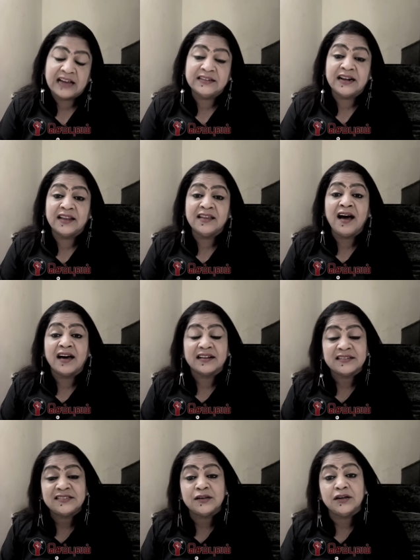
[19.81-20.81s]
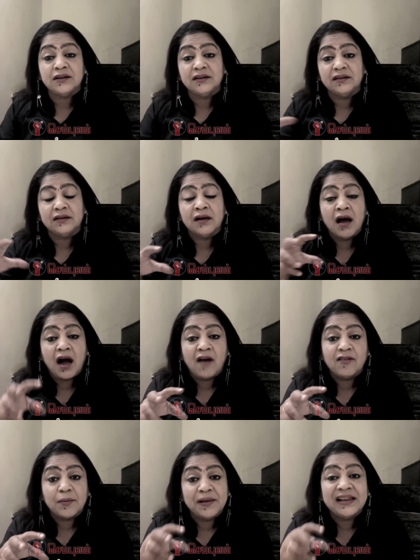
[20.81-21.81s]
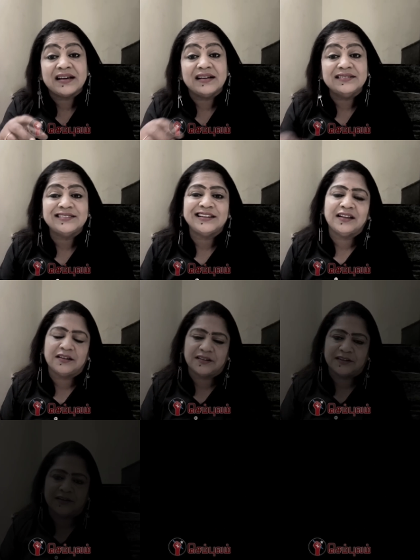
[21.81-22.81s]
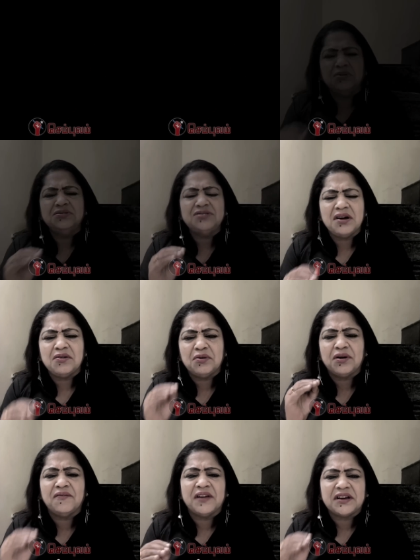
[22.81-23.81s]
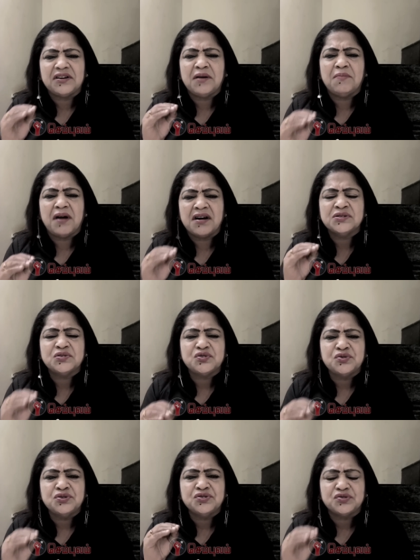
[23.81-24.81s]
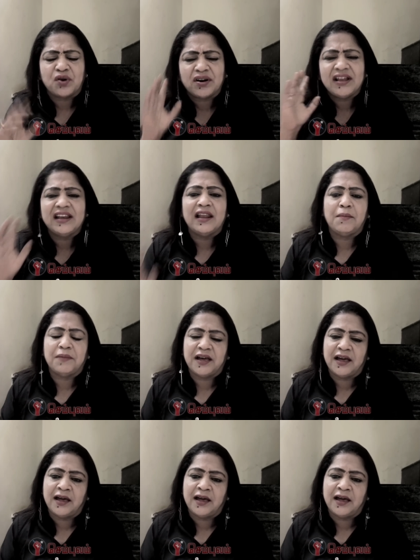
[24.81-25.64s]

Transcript: அதனாலதான் அரசு அவங்க மேல கன்சனா இருக்கு கொஞ்சம் கூட வெக்கம் ஜூடு சூடு சொரணம் இல்லாம